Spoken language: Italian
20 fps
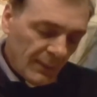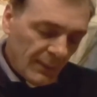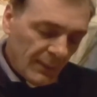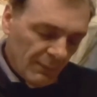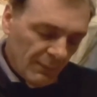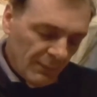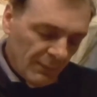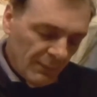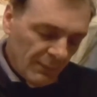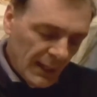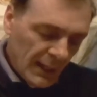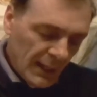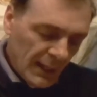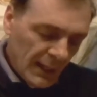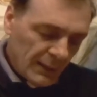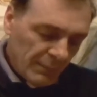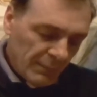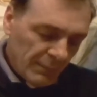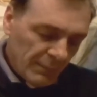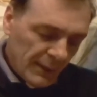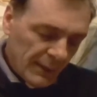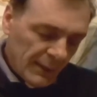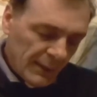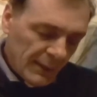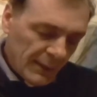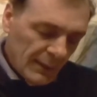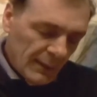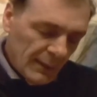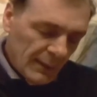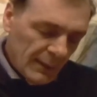Vieni da me
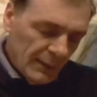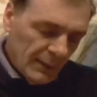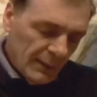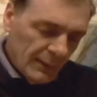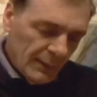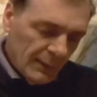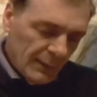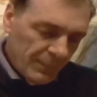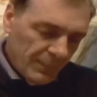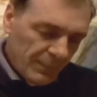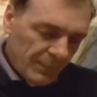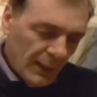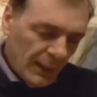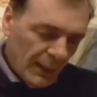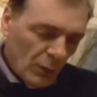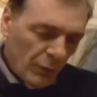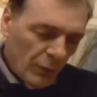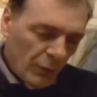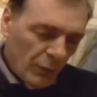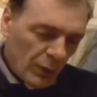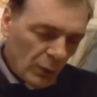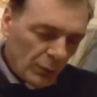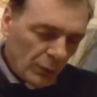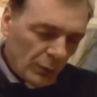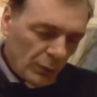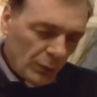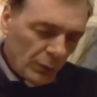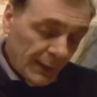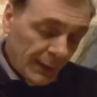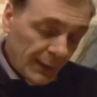che io vengo
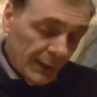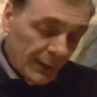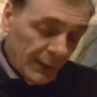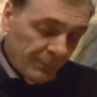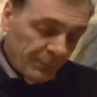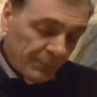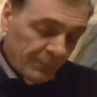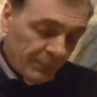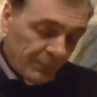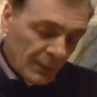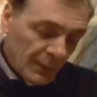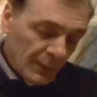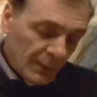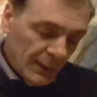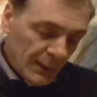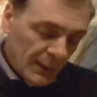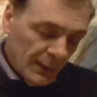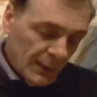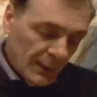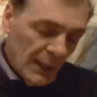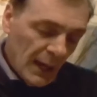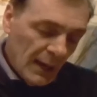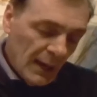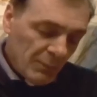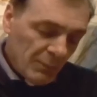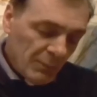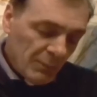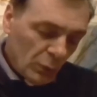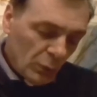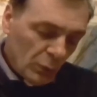da te e
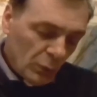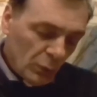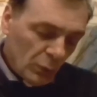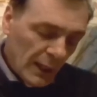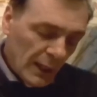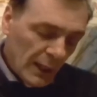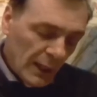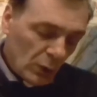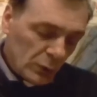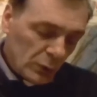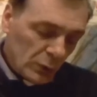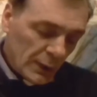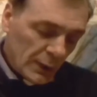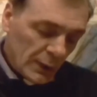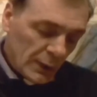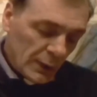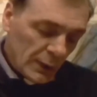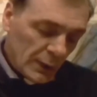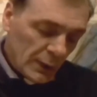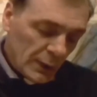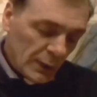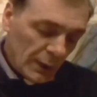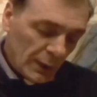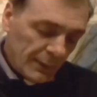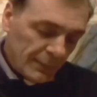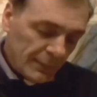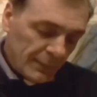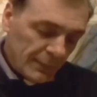siamo una cosa sola.